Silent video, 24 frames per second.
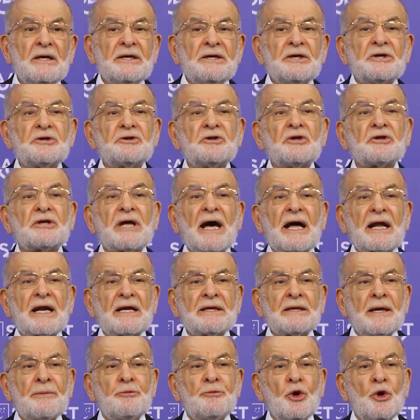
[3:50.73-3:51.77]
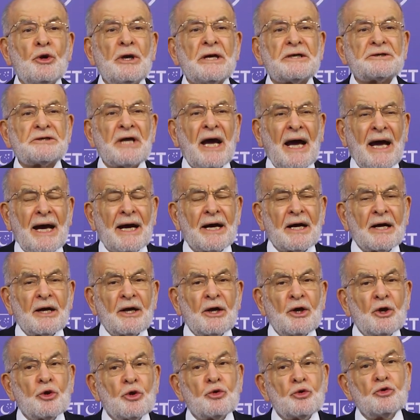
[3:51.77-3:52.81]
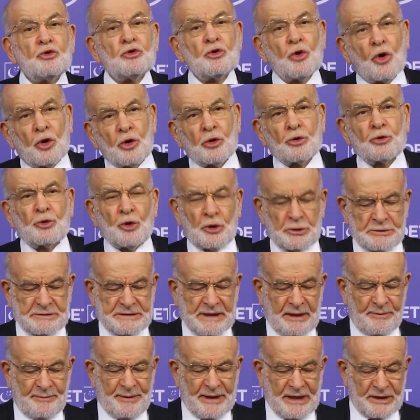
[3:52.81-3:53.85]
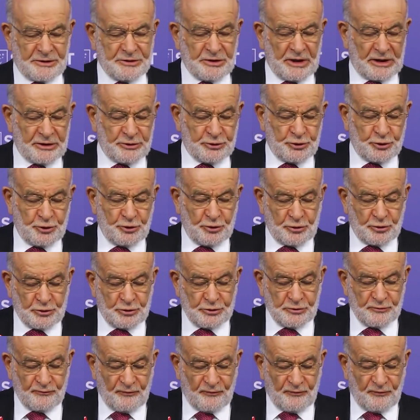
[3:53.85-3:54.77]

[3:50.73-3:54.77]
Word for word: İktidara da böylece yol göstermeye çalışıyoruz.